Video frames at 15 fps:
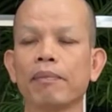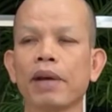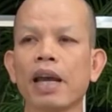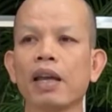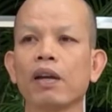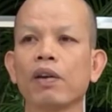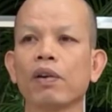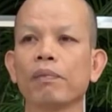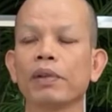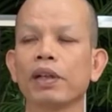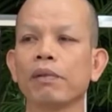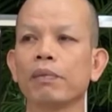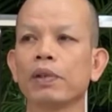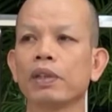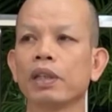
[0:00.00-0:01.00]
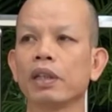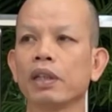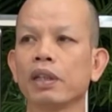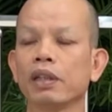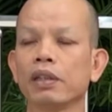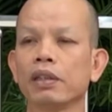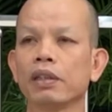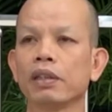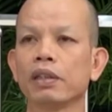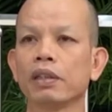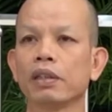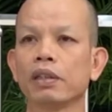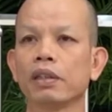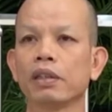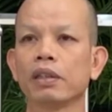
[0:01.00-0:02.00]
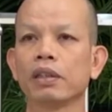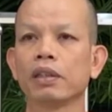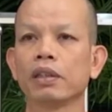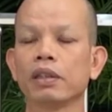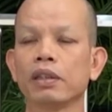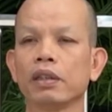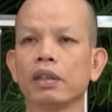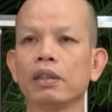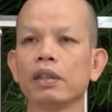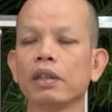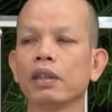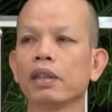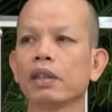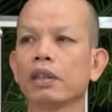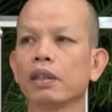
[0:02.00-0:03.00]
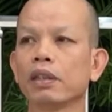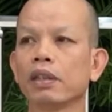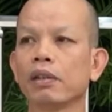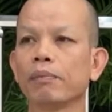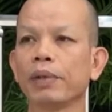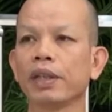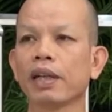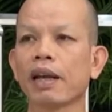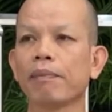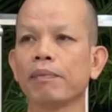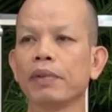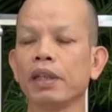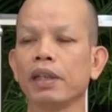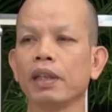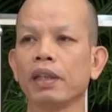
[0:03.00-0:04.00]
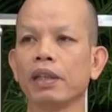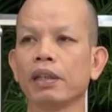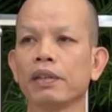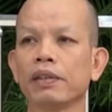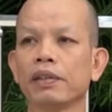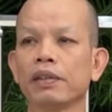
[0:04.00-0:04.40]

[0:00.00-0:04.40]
กรรมภายนอกมันกับว่าเกิดถึงสิเกิดก็เกิดเป็นกรรมดี